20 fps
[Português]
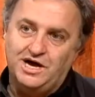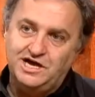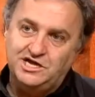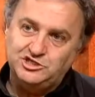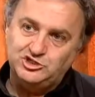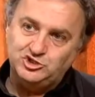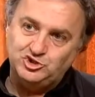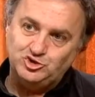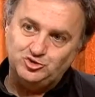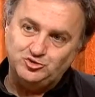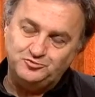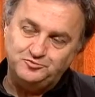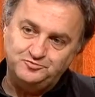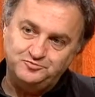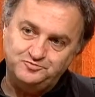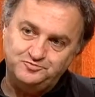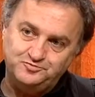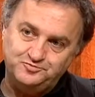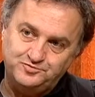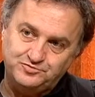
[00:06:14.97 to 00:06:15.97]
acho,
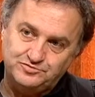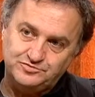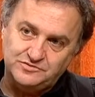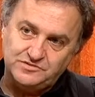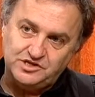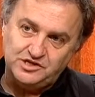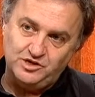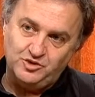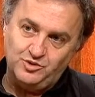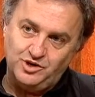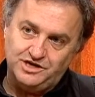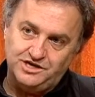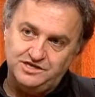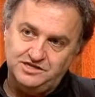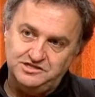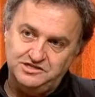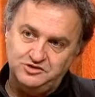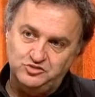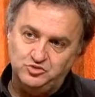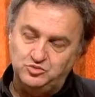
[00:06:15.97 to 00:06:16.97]
eu
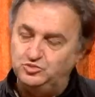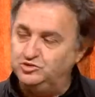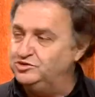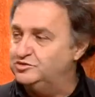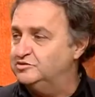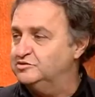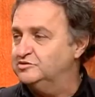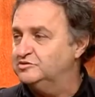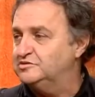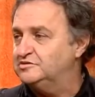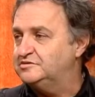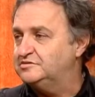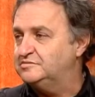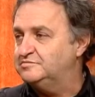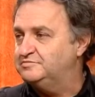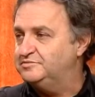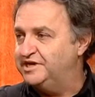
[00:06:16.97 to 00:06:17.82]
acredito muito nos